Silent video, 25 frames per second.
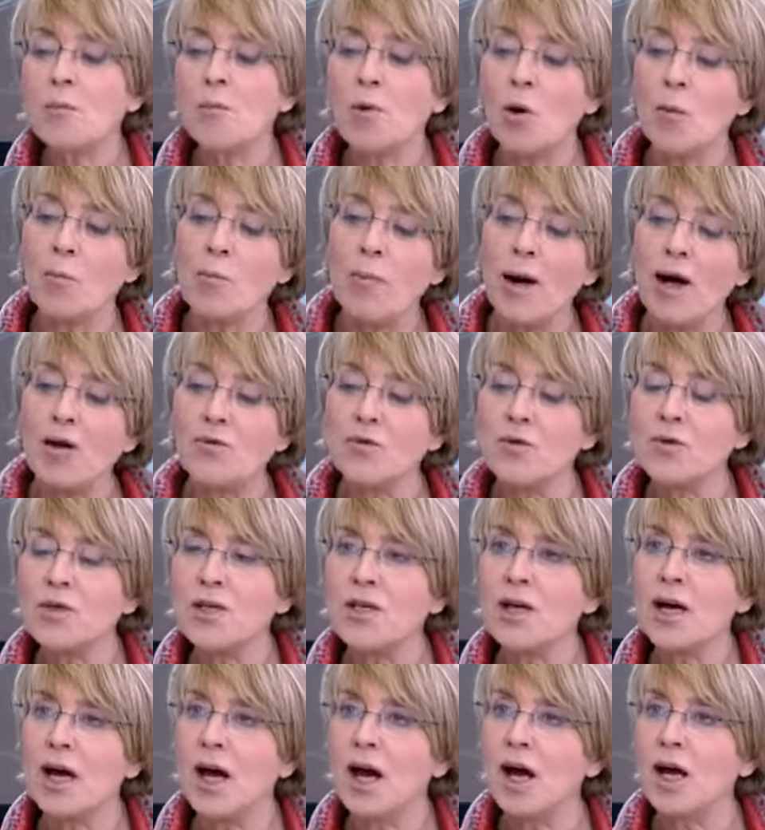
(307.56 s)

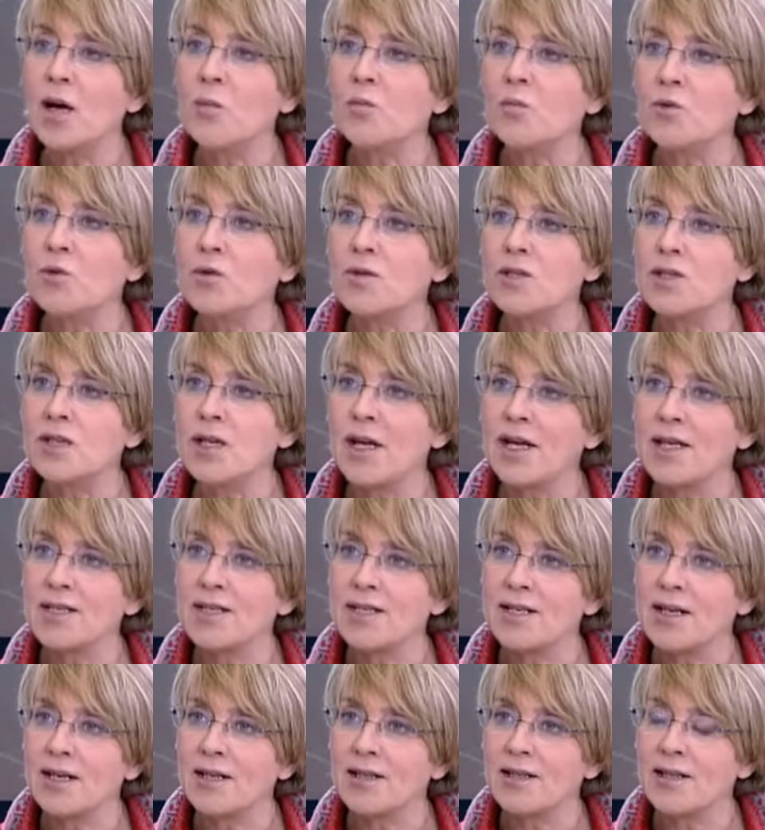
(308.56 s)
parvenir à imposer un
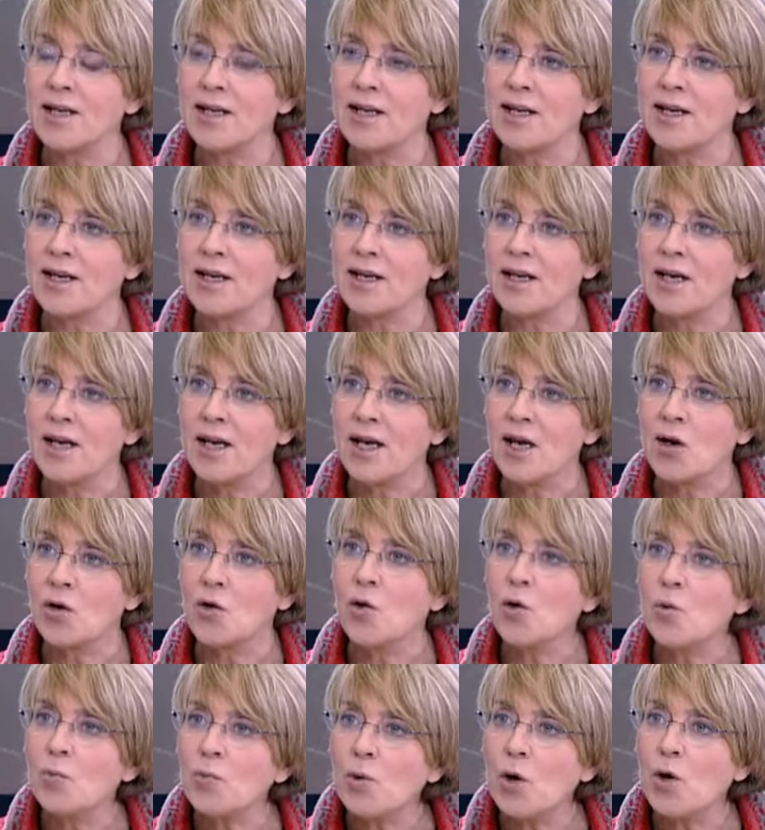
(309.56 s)
certain
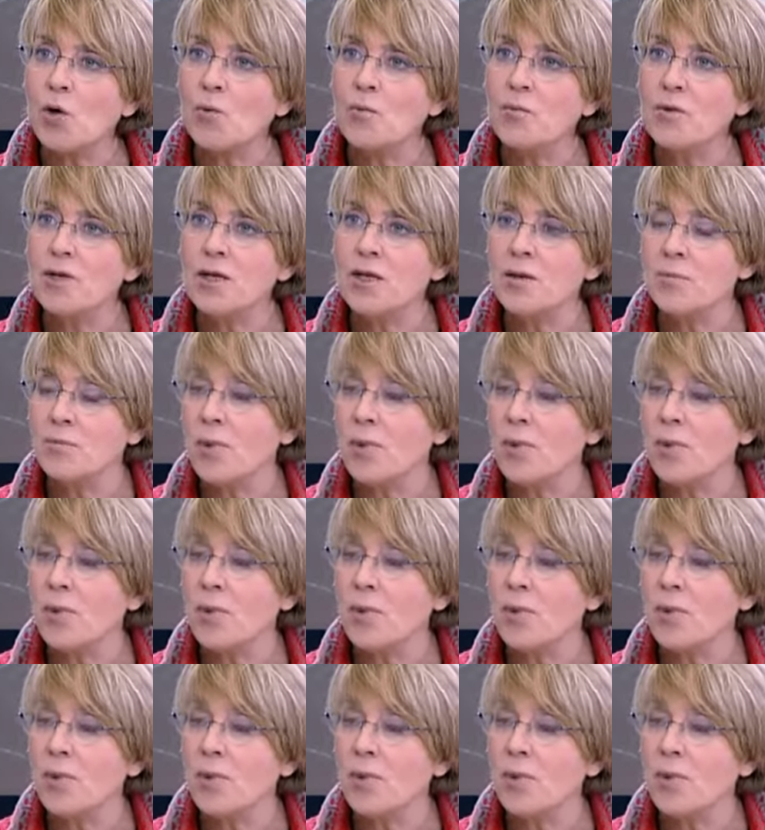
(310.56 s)
compromis, par